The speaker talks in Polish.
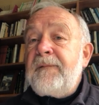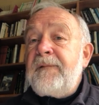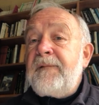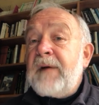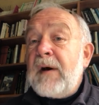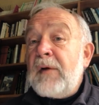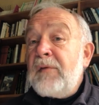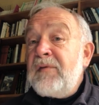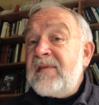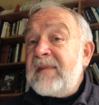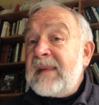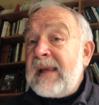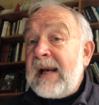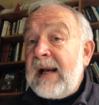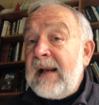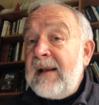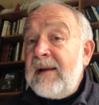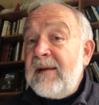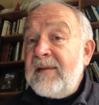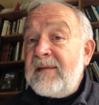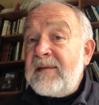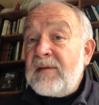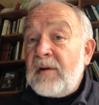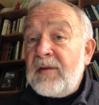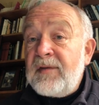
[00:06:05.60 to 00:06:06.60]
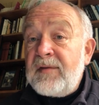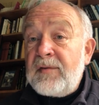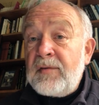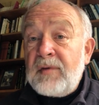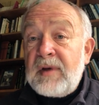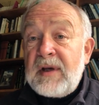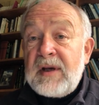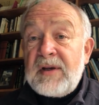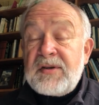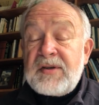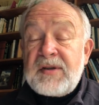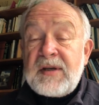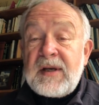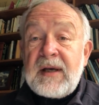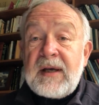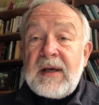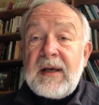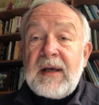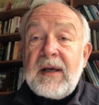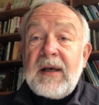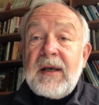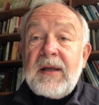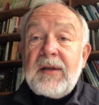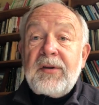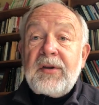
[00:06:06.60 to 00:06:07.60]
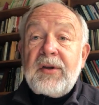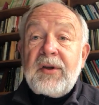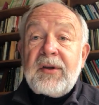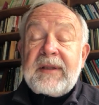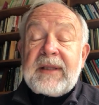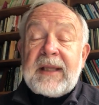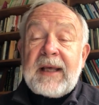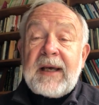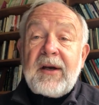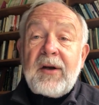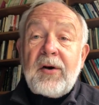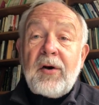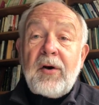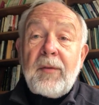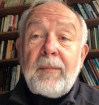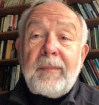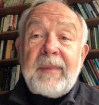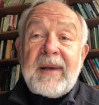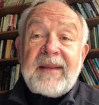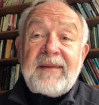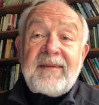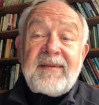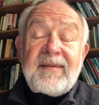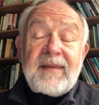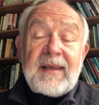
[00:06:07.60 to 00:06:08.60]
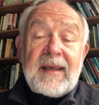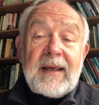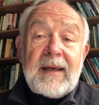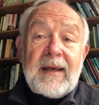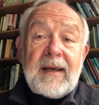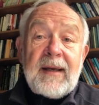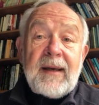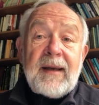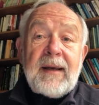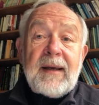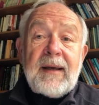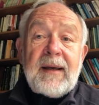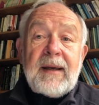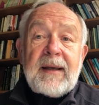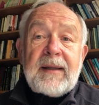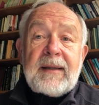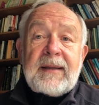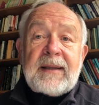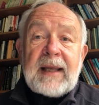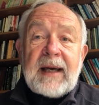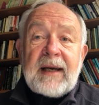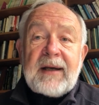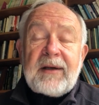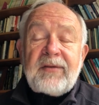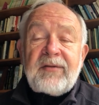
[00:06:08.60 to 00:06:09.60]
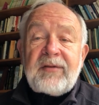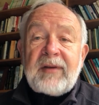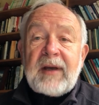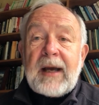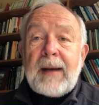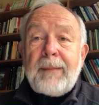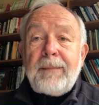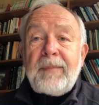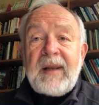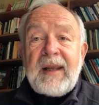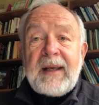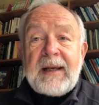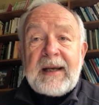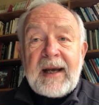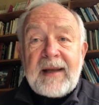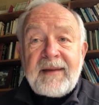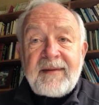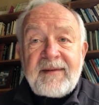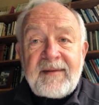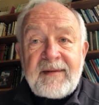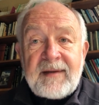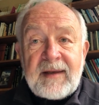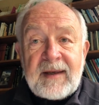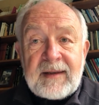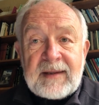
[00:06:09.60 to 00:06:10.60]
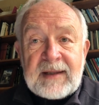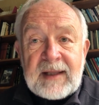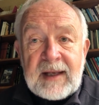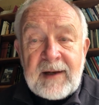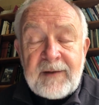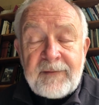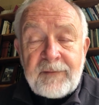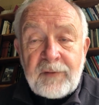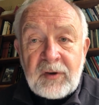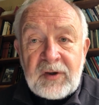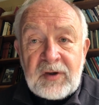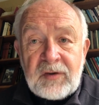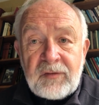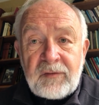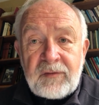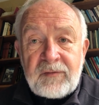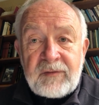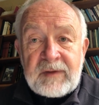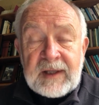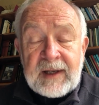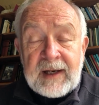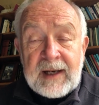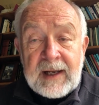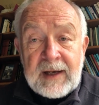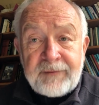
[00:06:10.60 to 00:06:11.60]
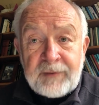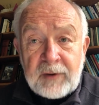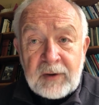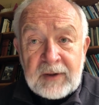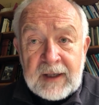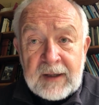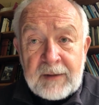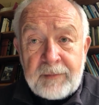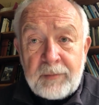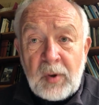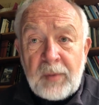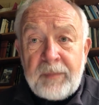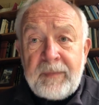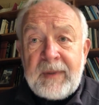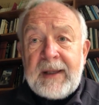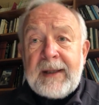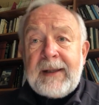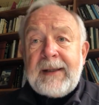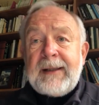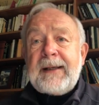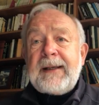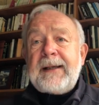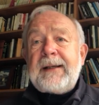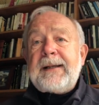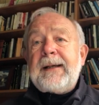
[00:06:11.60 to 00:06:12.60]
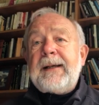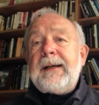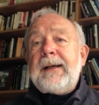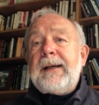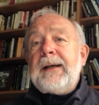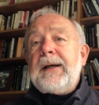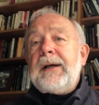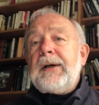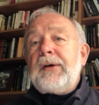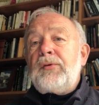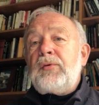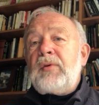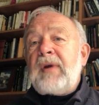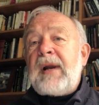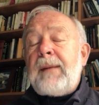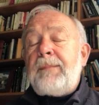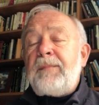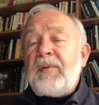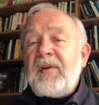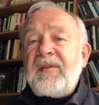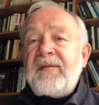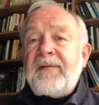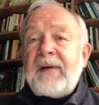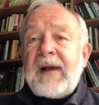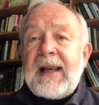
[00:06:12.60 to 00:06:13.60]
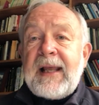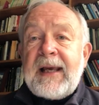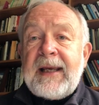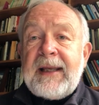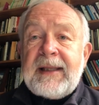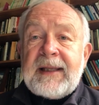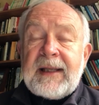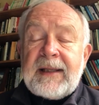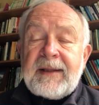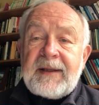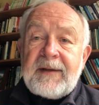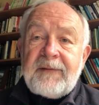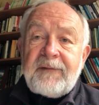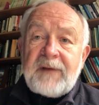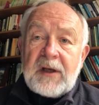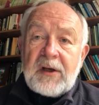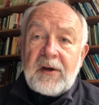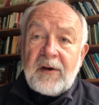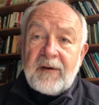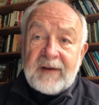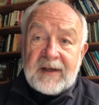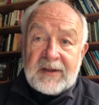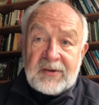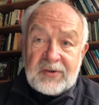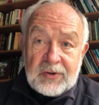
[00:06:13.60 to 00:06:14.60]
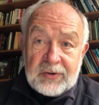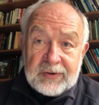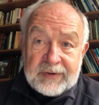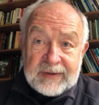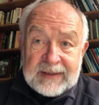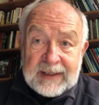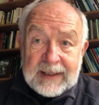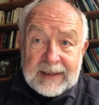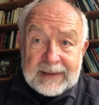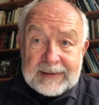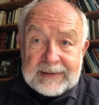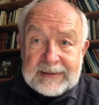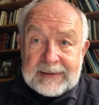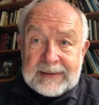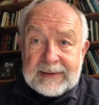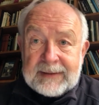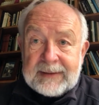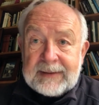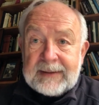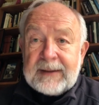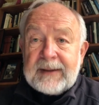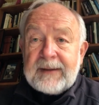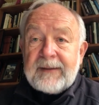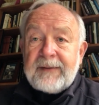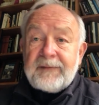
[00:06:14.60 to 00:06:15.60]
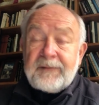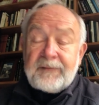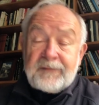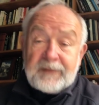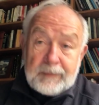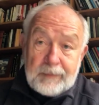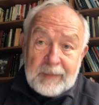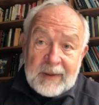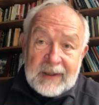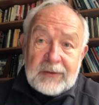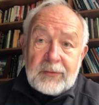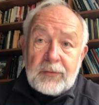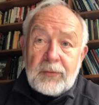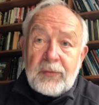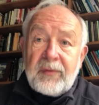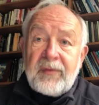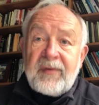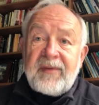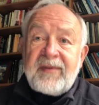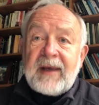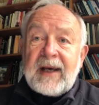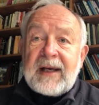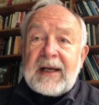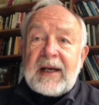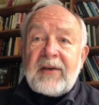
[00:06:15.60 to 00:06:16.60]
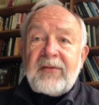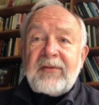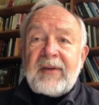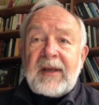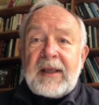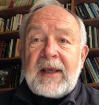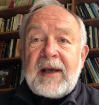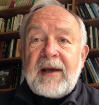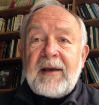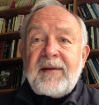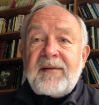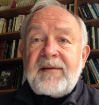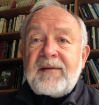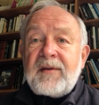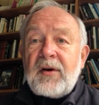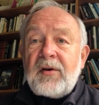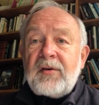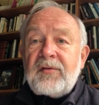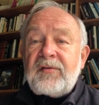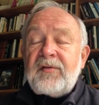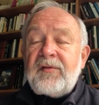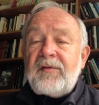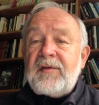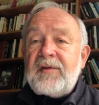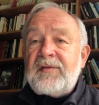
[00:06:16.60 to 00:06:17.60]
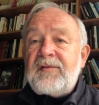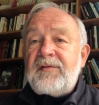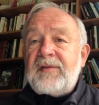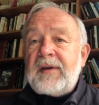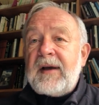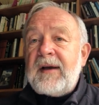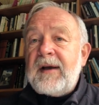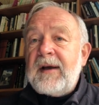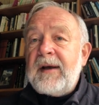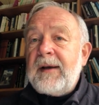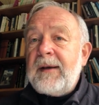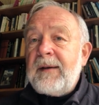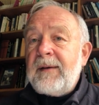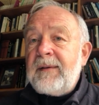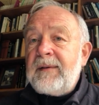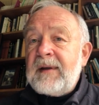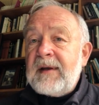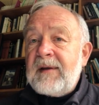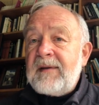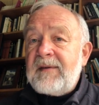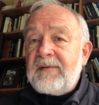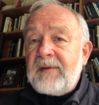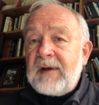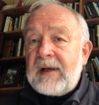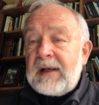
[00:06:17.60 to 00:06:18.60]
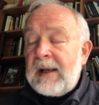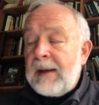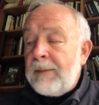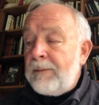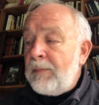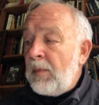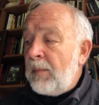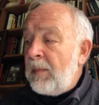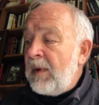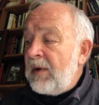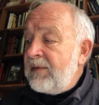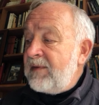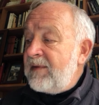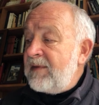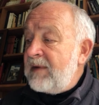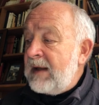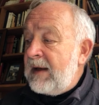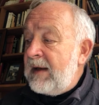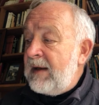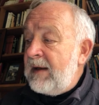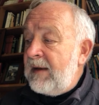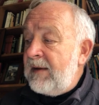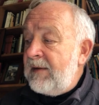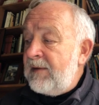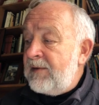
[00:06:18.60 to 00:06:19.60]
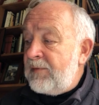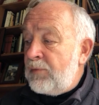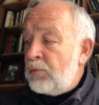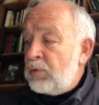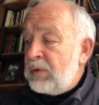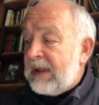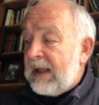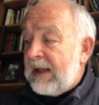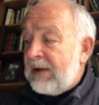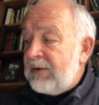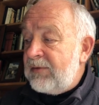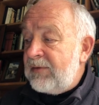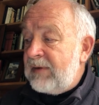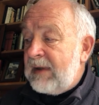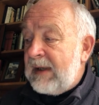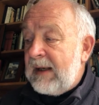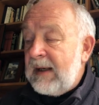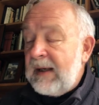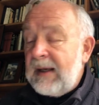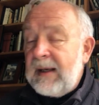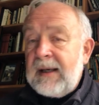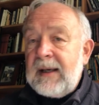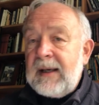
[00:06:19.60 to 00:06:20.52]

W Australii stosuje się do tego obecnie także aplikacje w telefonach mobilnych, która pozwala identyfikować kontakty. W wypadku zakażenia jest to oczywiście niezwykle pomocne i skuteczne.